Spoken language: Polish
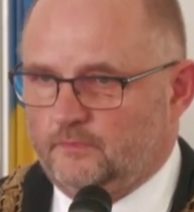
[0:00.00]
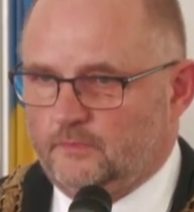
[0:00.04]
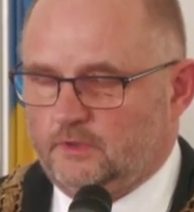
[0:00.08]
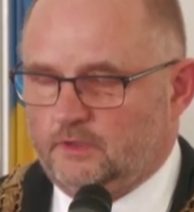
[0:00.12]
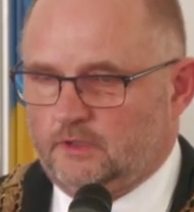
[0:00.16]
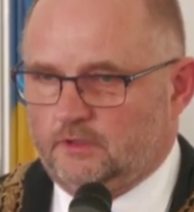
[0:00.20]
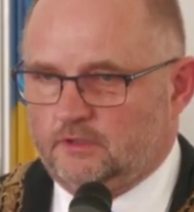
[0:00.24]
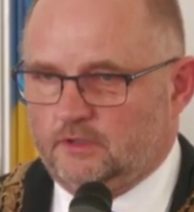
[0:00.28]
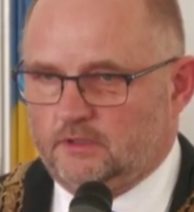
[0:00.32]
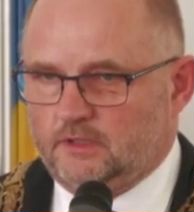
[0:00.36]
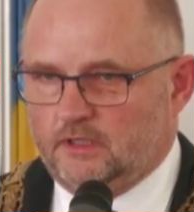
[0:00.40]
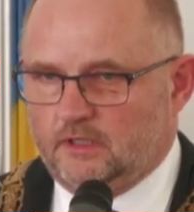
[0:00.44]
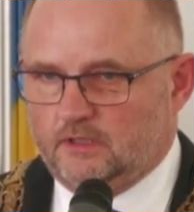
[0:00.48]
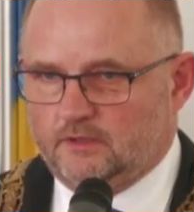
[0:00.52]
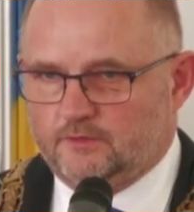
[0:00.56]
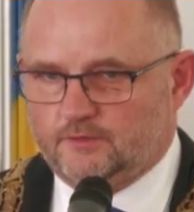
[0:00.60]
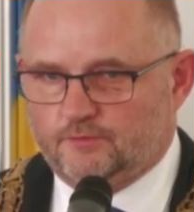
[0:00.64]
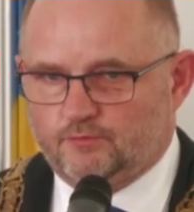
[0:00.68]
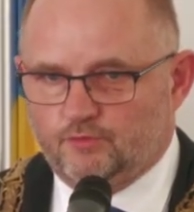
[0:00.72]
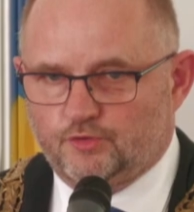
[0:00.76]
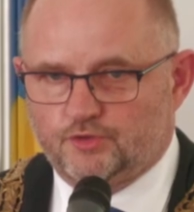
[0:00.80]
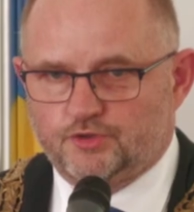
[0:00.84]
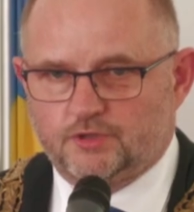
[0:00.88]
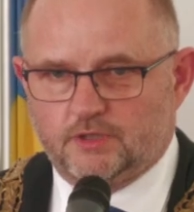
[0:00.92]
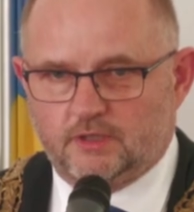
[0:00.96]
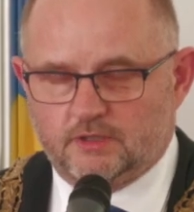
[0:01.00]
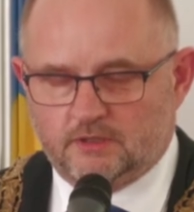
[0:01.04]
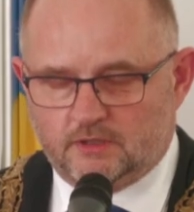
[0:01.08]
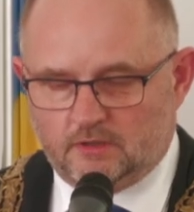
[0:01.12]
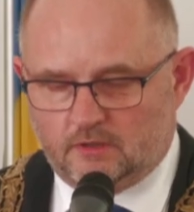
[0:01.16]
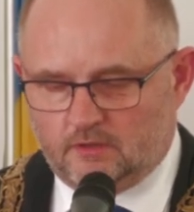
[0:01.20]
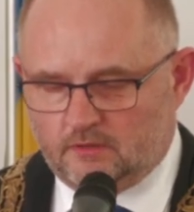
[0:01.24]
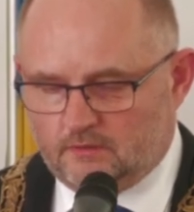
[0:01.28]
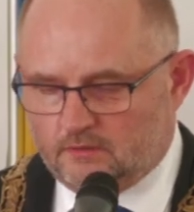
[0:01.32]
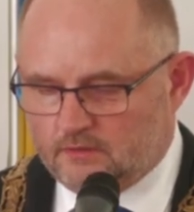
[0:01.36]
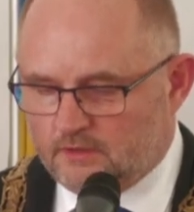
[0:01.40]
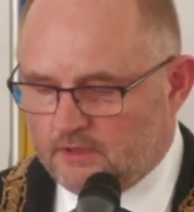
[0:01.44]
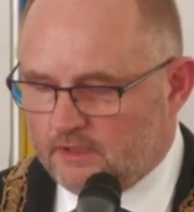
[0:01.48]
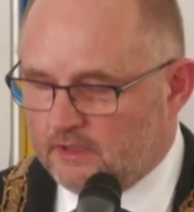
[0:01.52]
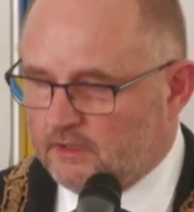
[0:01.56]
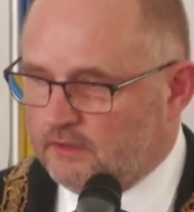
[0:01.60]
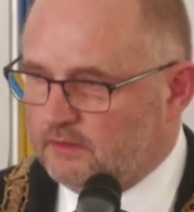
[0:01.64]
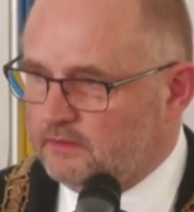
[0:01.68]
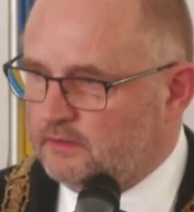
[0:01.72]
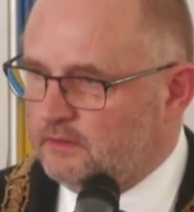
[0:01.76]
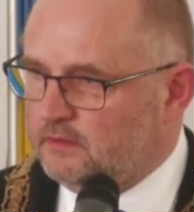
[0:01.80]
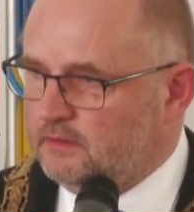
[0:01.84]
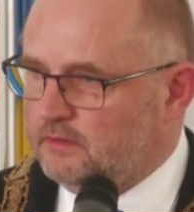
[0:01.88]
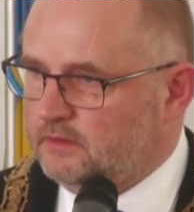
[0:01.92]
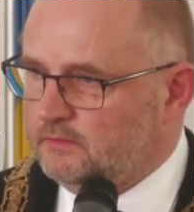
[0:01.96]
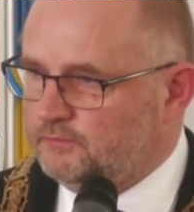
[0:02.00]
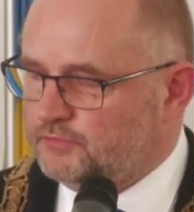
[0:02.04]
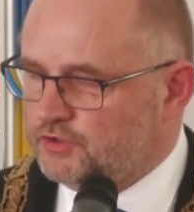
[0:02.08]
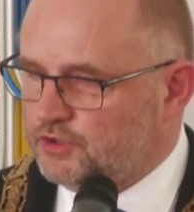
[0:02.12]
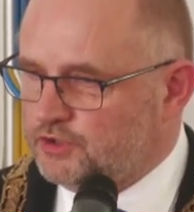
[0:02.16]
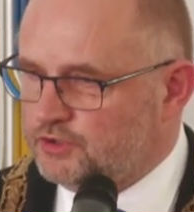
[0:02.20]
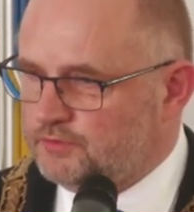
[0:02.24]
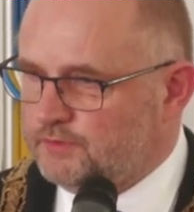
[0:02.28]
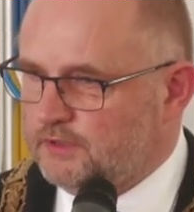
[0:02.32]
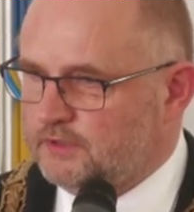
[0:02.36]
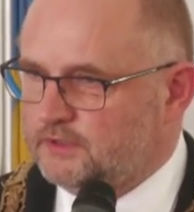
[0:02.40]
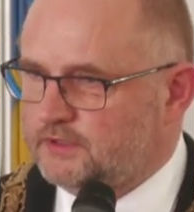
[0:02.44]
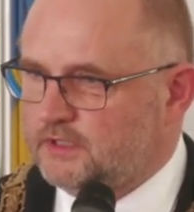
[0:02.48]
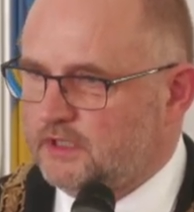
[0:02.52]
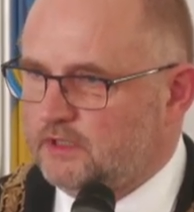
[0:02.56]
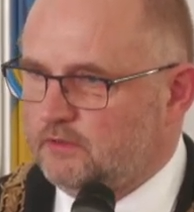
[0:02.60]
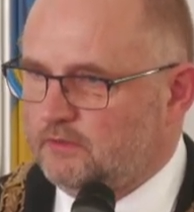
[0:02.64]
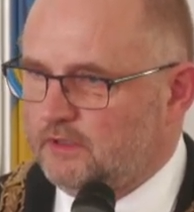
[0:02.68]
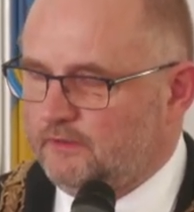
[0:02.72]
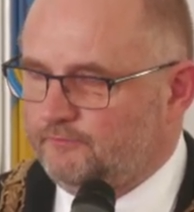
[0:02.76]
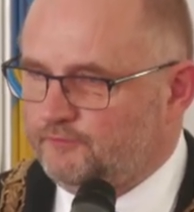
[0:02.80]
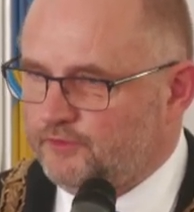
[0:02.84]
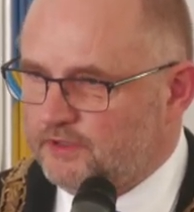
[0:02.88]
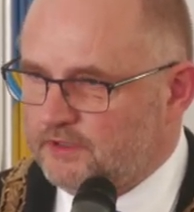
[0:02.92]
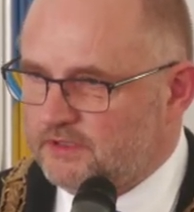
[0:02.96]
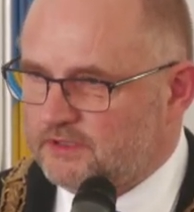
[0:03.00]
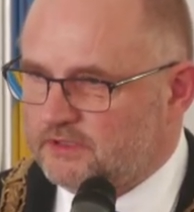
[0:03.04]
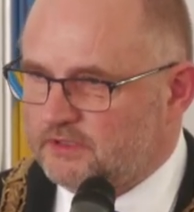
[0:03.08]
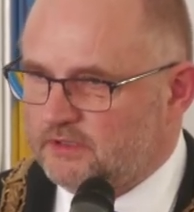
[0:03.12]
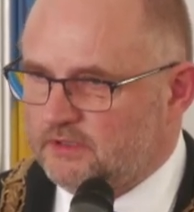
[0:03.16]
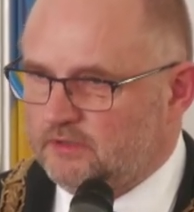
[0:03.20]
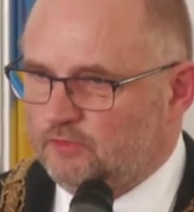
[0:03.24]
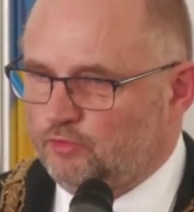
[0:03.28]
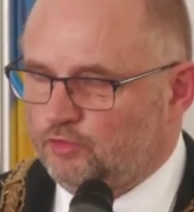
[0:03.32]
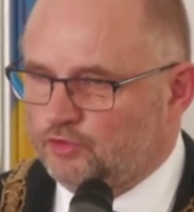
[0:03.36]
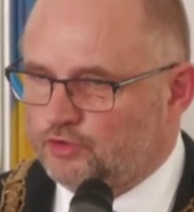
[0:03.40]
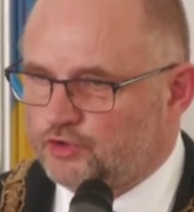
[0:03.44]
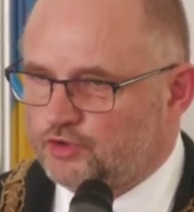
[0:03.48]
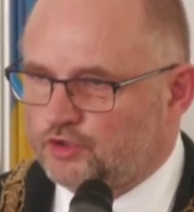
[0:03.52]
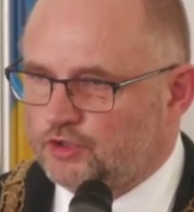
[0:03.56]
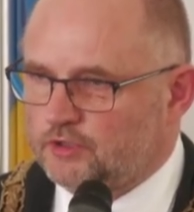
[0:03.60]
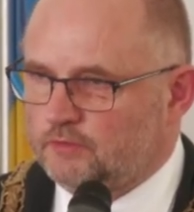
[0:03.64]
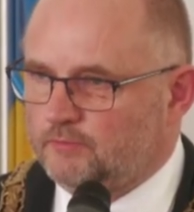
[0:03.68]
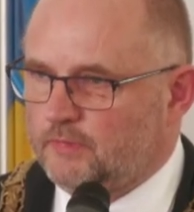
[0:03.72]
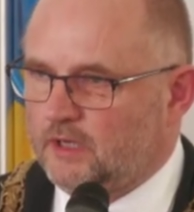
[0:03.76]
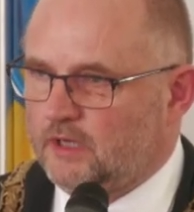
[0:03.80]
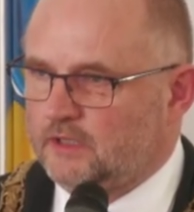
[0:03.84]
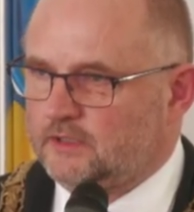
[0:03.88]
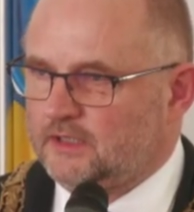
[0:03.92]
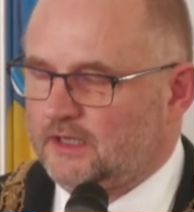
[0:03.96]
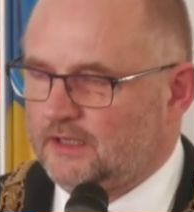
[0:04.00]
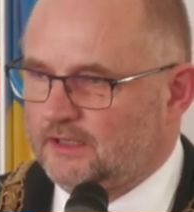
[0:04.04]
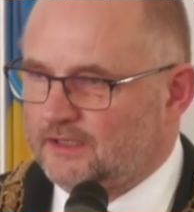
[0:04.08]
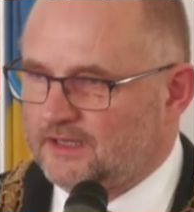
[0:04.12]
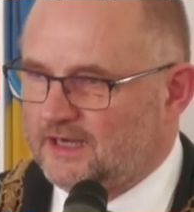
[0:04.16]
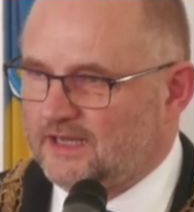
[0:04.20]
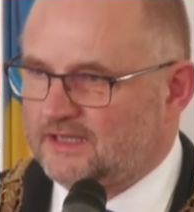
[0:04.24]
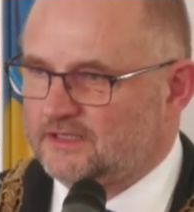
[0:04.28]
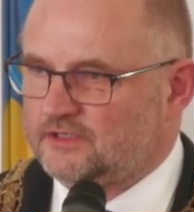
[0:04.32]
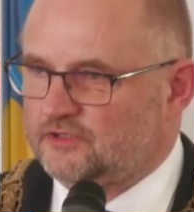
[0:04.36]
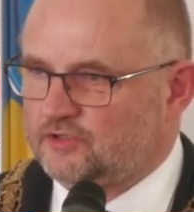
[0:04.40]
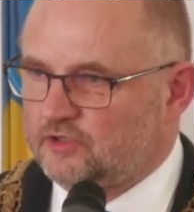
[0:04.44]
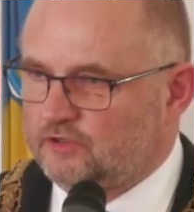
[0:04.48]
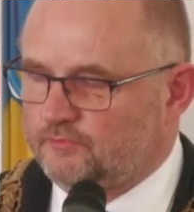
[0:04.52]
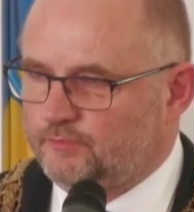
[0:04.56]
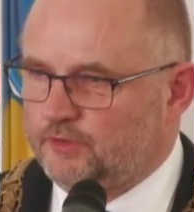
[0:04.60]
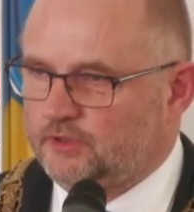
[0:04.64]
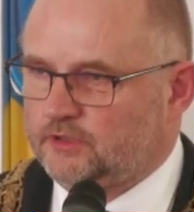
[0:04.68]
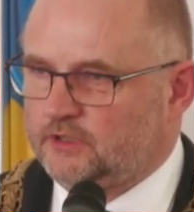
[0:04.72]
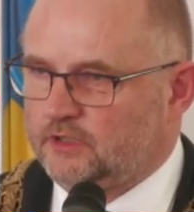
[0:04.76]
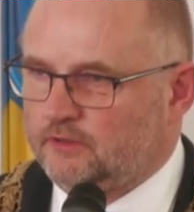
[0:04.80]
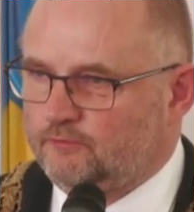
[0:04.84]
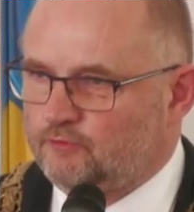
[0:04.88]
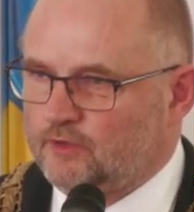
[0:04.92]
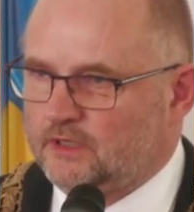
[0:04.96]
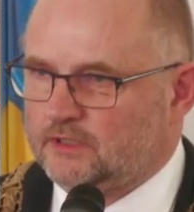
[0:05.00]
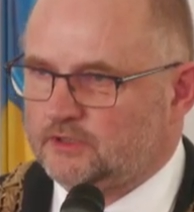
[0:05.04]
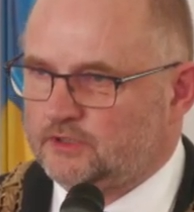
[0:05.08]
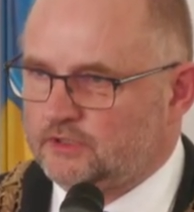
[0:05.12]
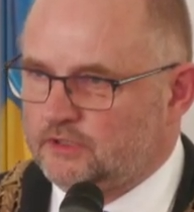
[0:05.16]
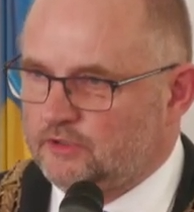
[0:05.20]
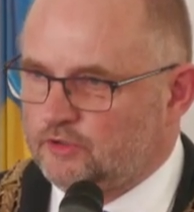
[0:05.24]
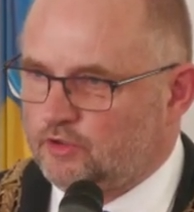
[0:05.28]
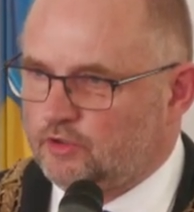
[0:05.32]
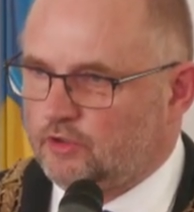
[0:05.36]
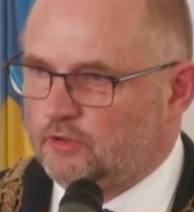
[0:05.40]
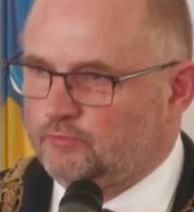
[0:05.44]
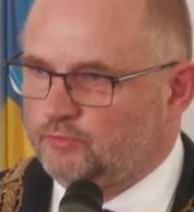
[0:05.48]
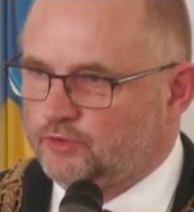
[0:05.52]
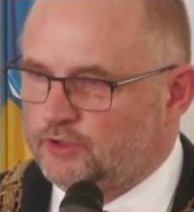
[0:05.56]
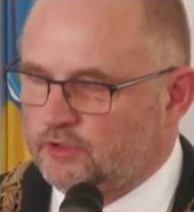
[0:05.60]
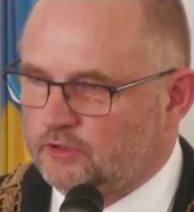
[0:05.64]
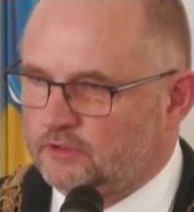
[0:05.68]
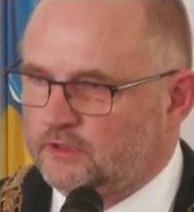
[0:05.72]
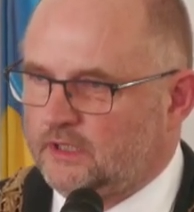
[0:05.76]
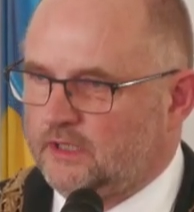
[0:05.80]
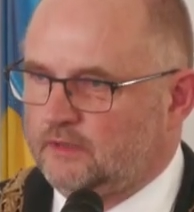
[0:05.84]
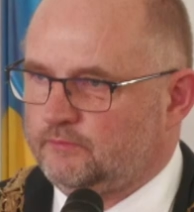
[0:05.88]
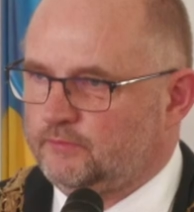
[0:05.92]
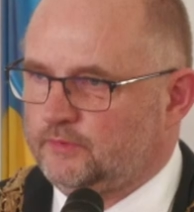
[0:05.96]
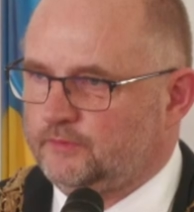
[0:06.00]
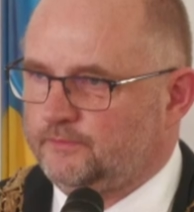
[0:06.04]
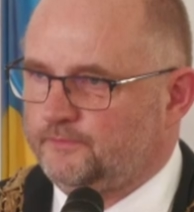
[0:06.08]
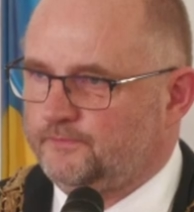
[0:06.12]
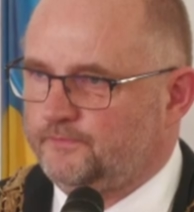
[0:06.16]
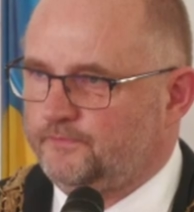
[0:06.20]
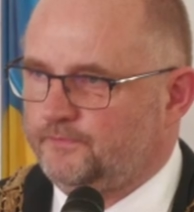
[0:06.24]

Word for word: Jedyna słuszna ideologia przyświecała wizji utrzymania raz zdobytej władzy, komu nie oddamy.